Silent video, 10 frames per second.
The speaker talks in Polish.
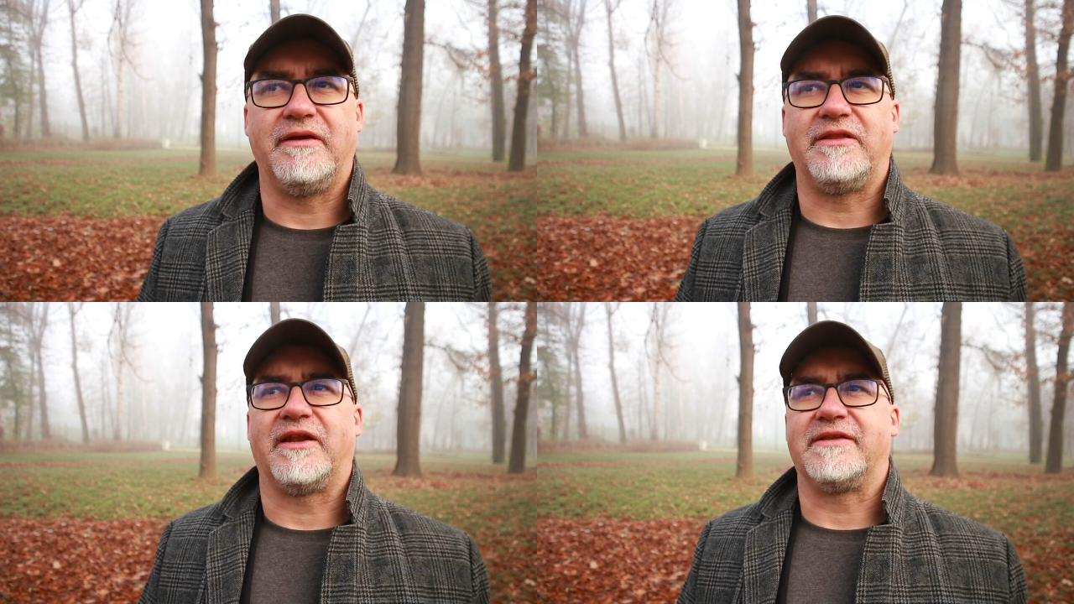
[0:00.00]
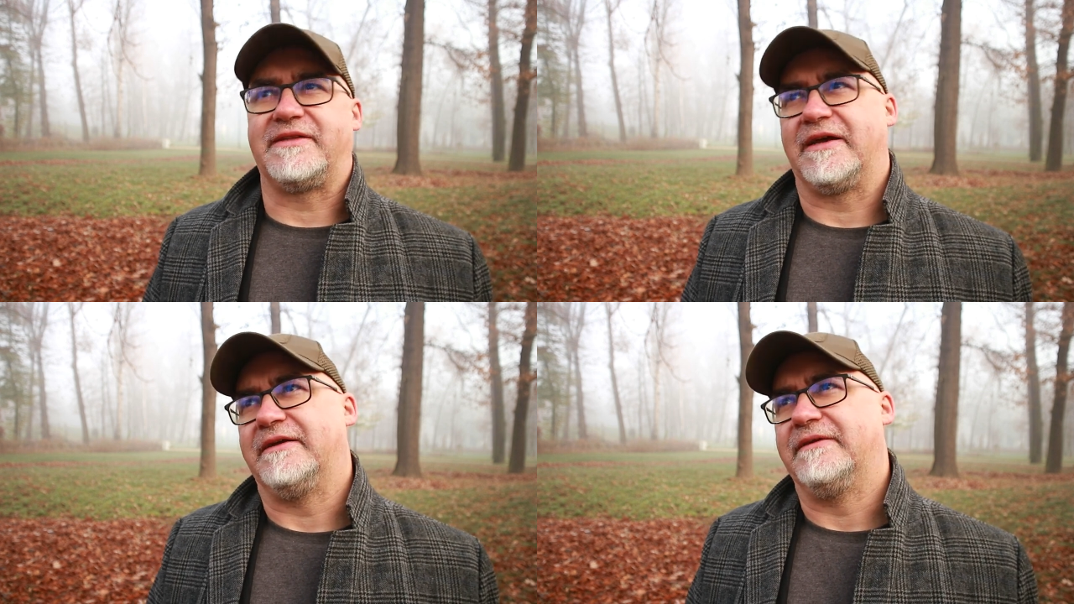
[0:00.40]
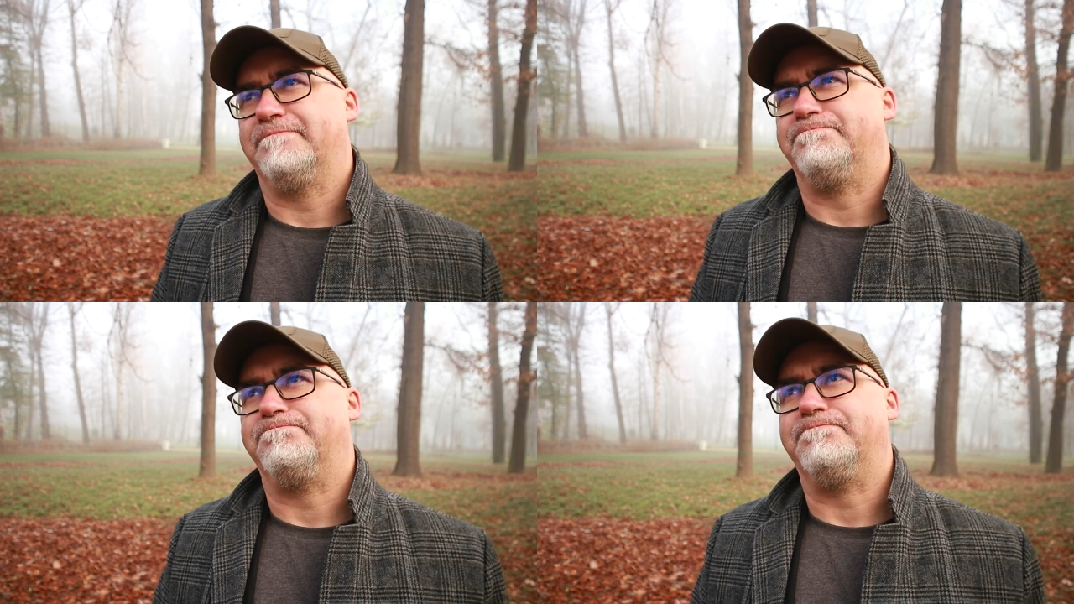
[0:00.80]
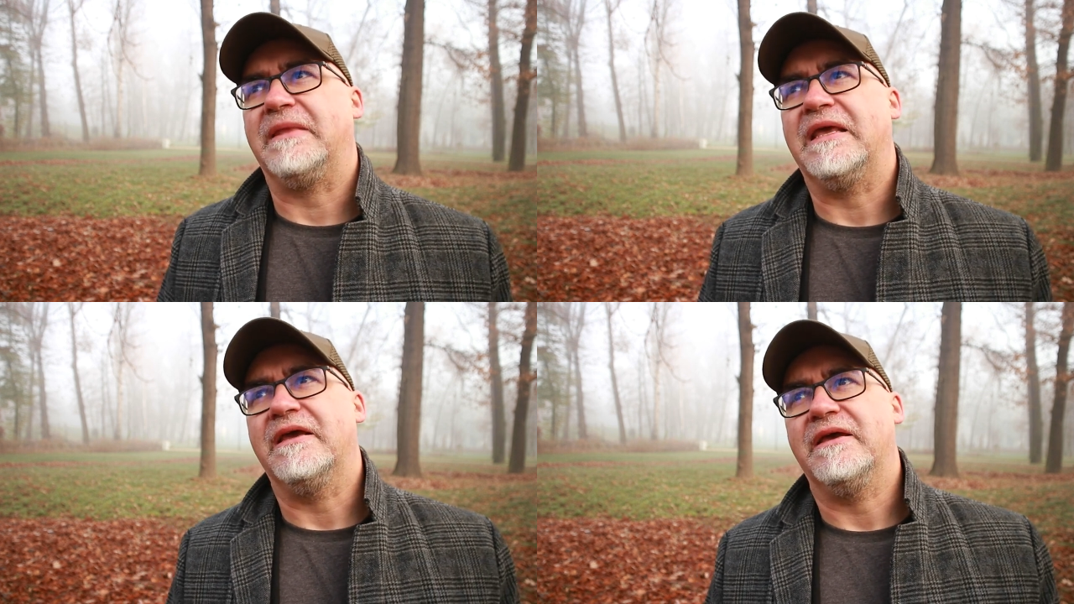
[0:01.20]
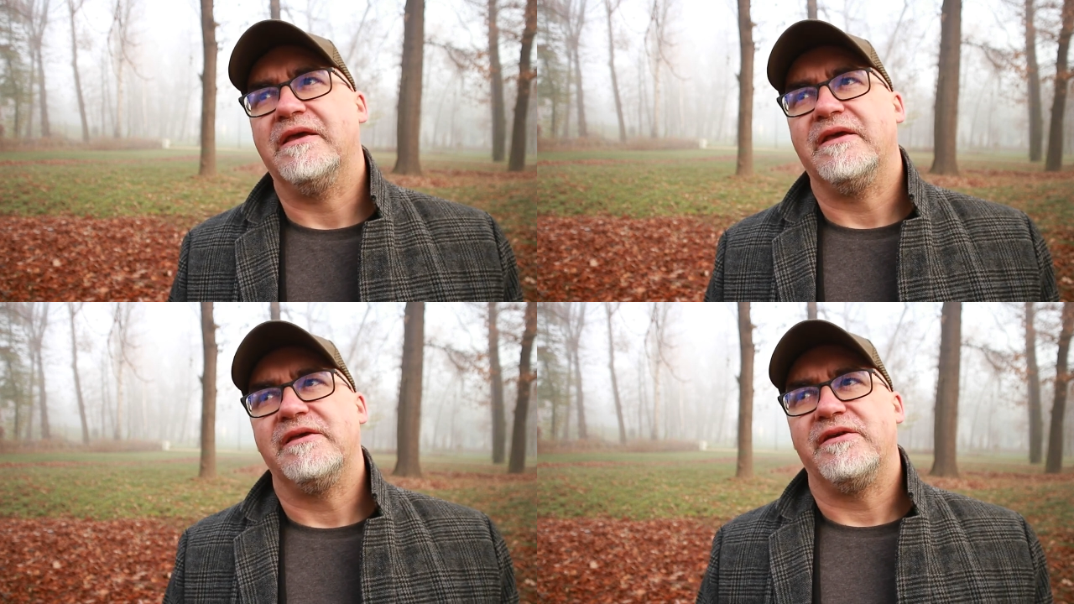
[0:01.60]
I teraz tak.
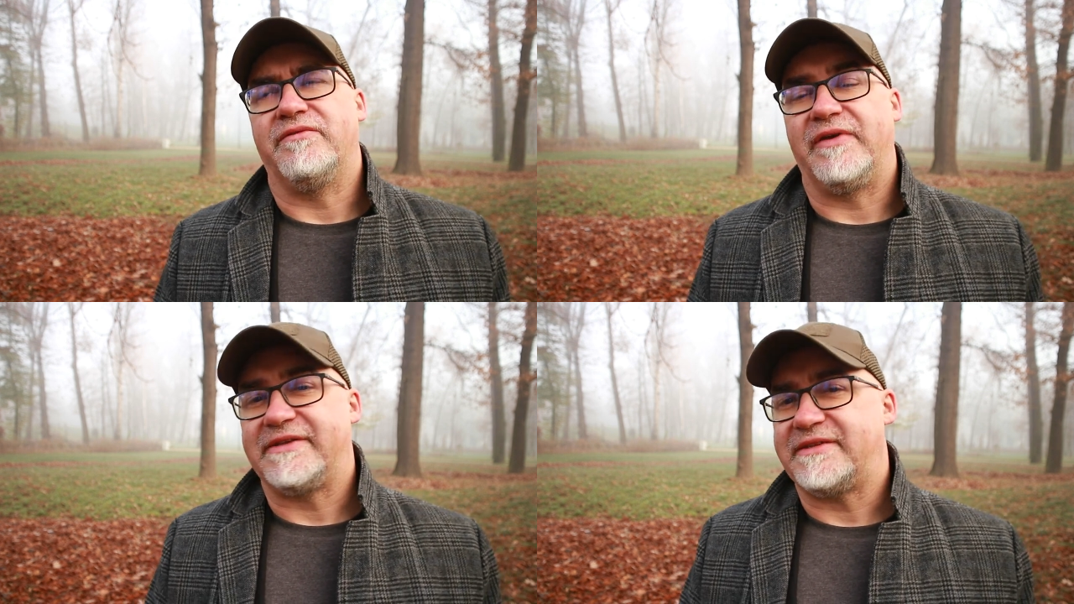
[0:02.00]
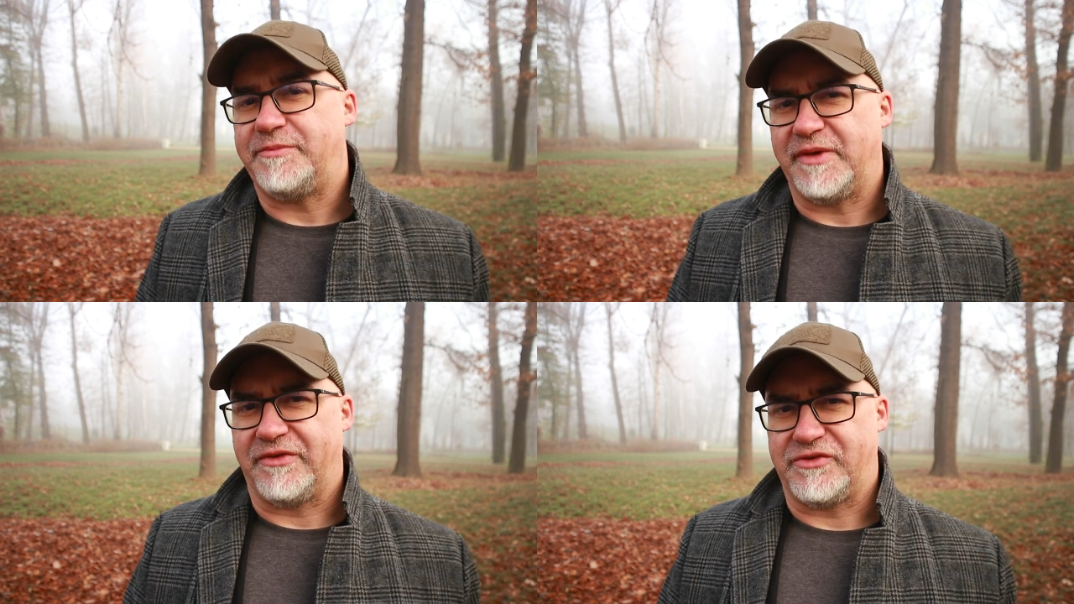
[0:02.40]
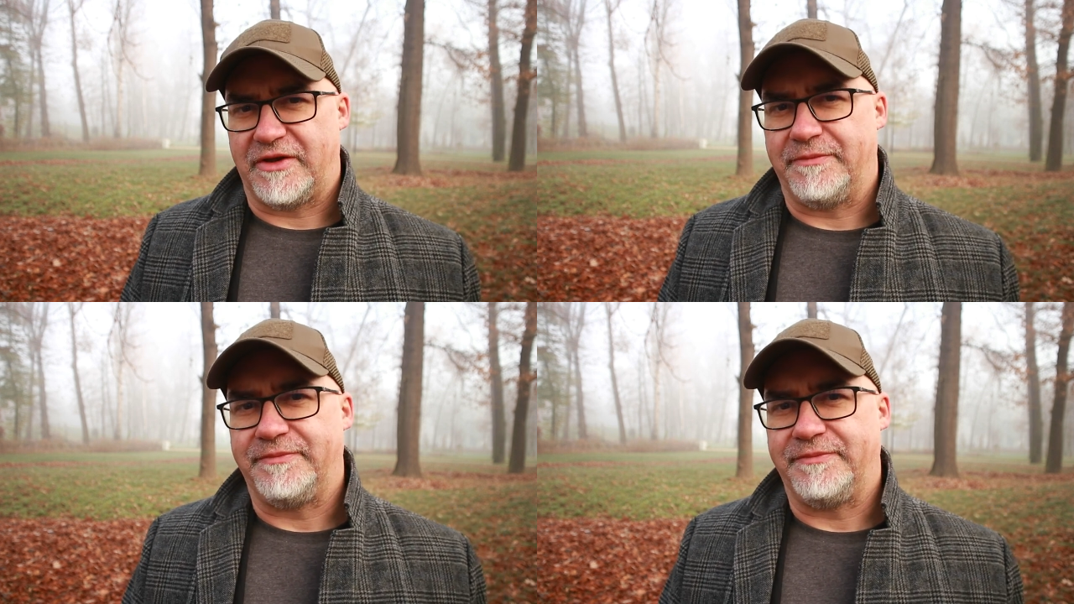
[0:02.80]
Wersja pierwsza.